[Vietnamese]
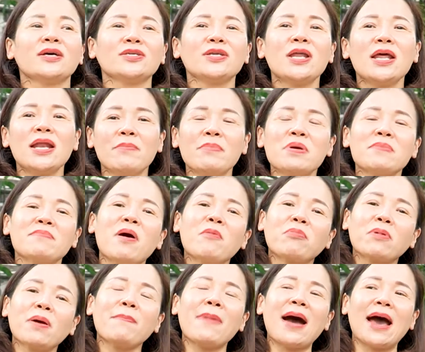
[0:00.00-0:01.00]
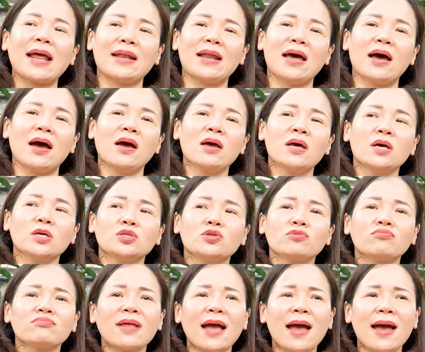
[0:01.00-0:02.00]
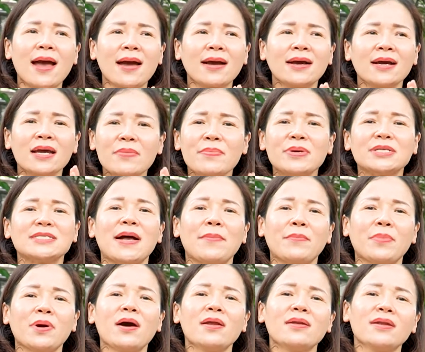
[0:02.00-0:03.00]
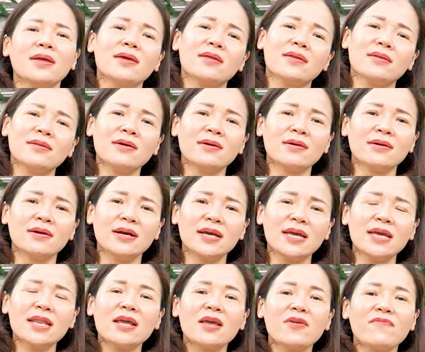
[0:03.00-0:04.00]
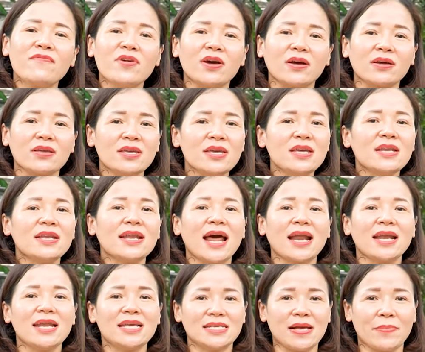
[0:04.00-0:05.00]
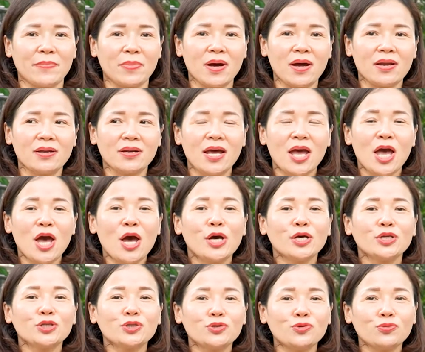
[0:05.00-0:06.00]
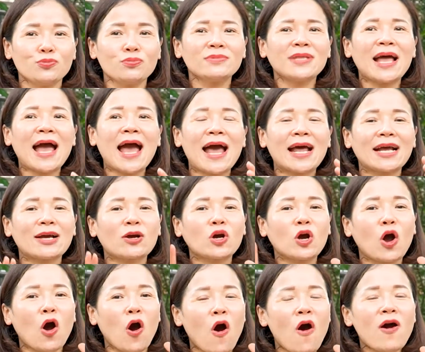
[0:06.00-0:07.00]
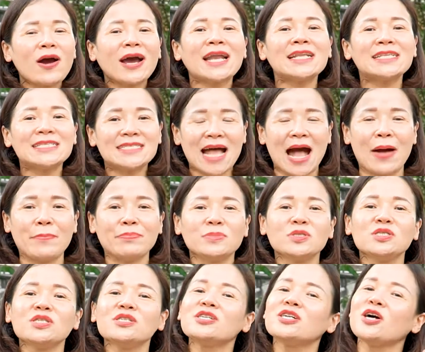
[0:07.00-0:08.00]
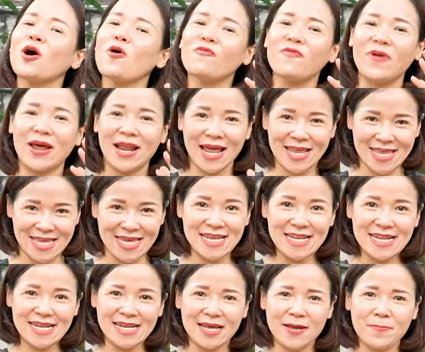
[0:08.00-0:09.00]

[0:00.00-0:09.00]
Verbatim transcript: cho nên là mình mong các bạn là chúng ta khi mà giảm cân ấy đừng nghĩ đến cái việc nhịn ăn để giảm cân chúng ta có cắt giảm chứ không phải là nhịn